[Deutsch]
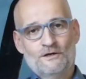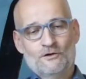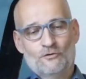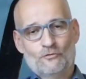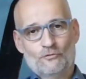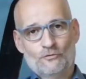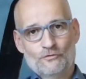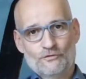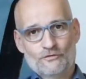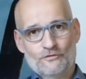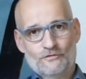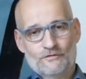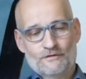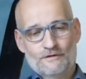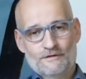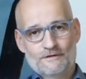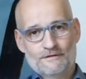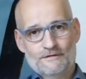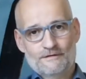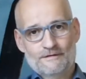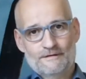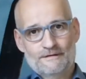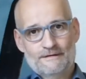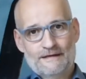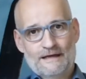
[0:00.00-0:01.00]
Und
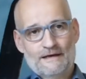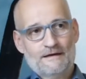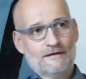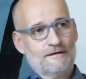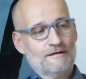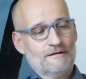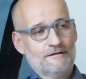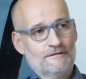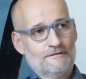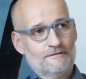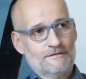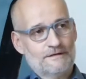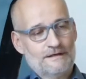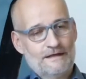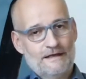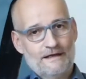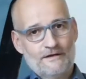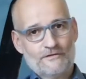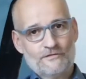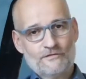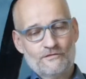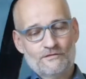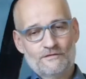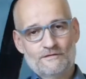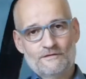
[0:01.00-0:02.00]
äh, dann die
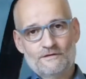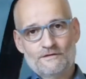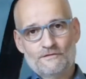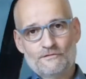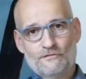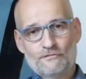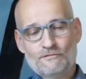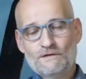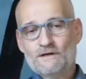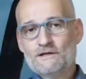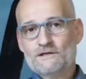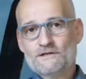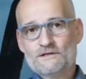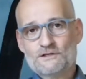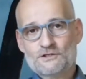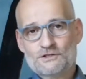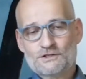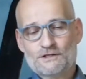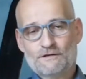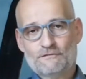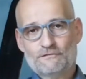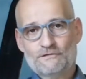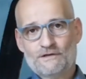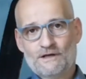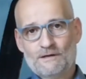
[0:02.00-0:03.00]
ersten, die es wirklich
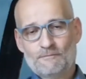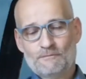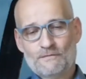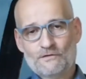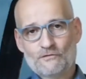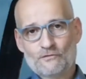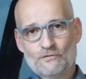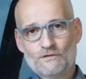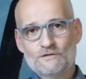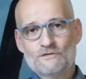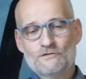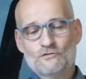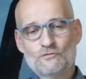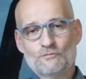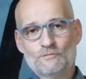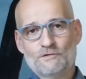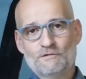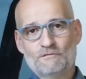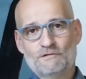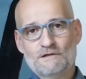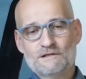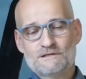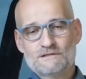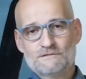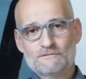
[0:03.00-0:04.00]
geschafft haben, mal so richtig um die
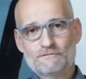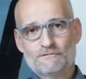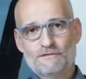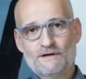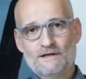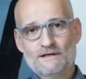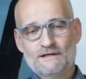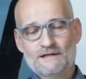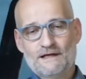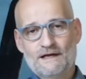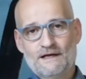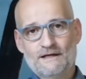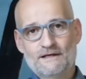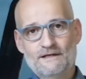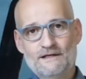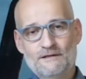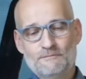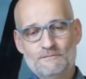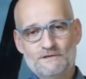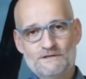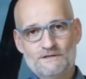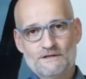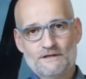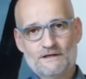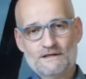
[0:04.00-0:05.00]
Welt zu fahren, die hatten
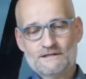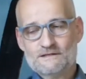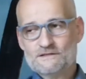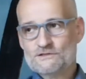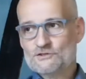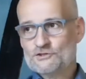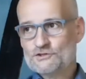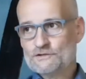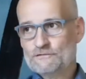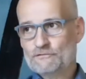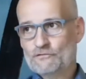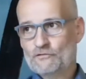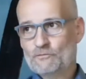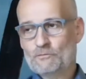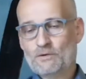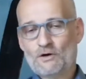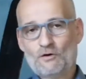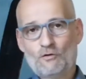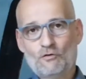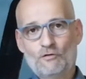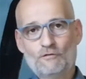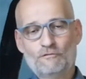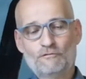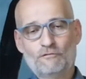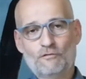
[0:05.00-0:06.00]
nämlich den ganzen
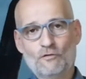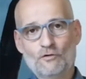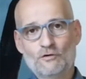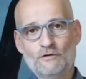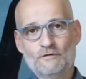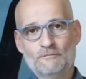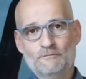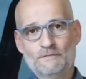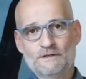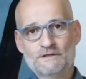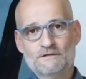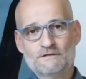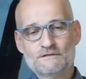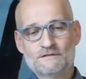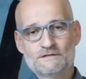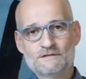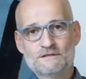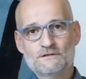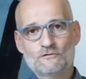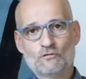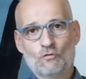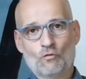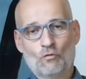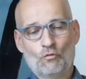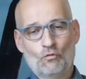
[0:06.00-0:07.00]
Schiffsbauch voll mit
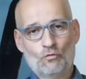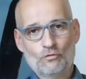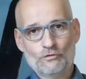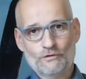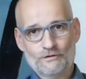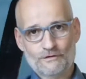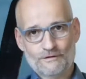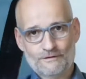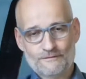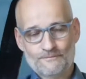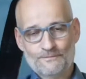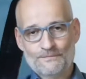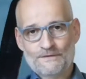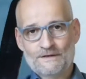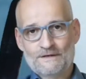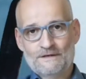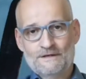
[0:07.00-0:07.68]
Zitronen.